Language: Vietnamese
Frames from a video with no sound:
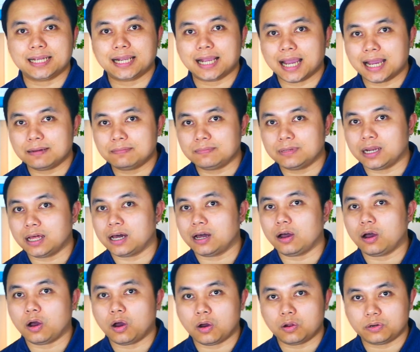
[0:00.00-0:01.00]
cam là
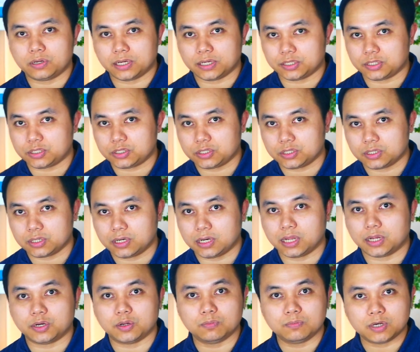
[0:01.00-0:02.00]
orange là
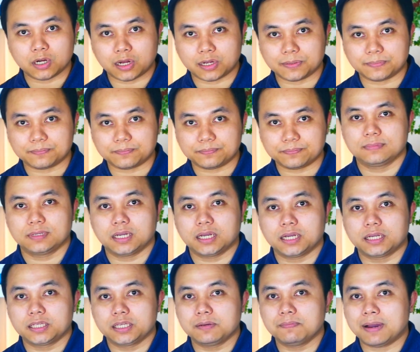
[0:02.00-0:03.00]
đúng rồi
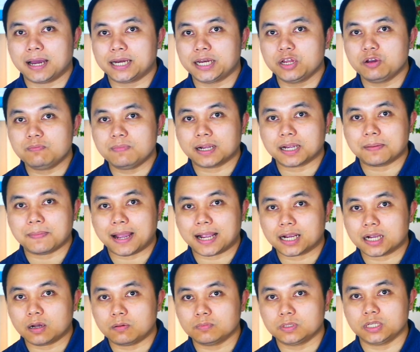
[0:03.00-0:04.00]
nhưng mà nếu mà các bạn
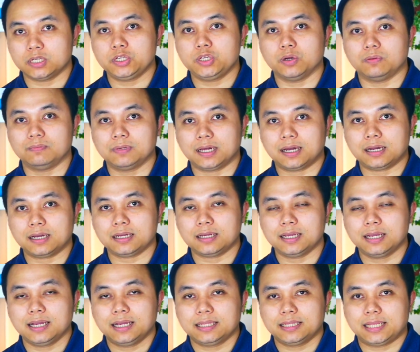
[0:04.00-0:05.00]
không sử dụng nó
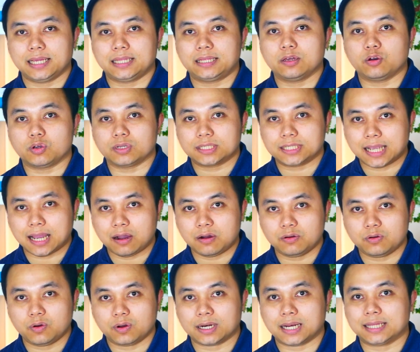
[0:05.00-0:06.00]
thì tuần sau
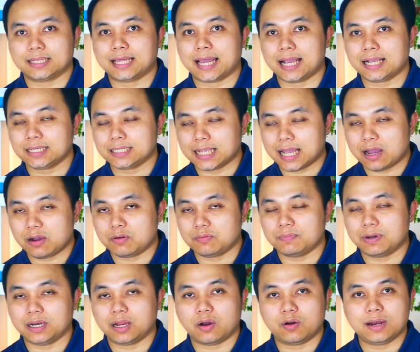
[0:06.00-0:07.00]
hoặc là tháng sau
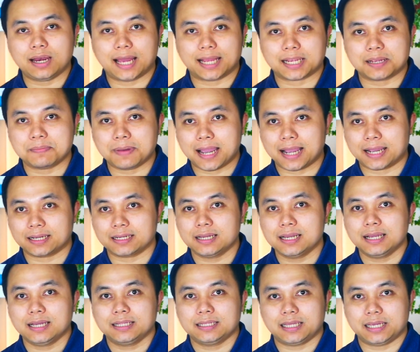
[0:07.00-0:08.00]
mình hỏi lại các bạn
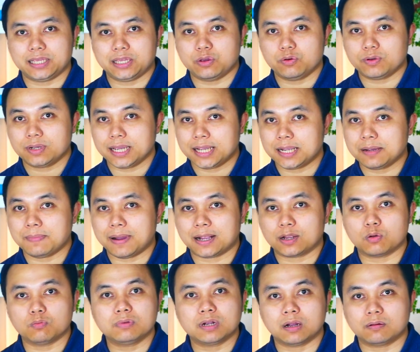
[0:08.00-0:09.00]
thì nhiều khi các bạn
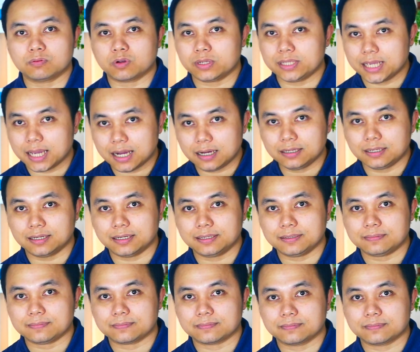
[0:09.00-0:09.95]
cũng không có nhớ nữa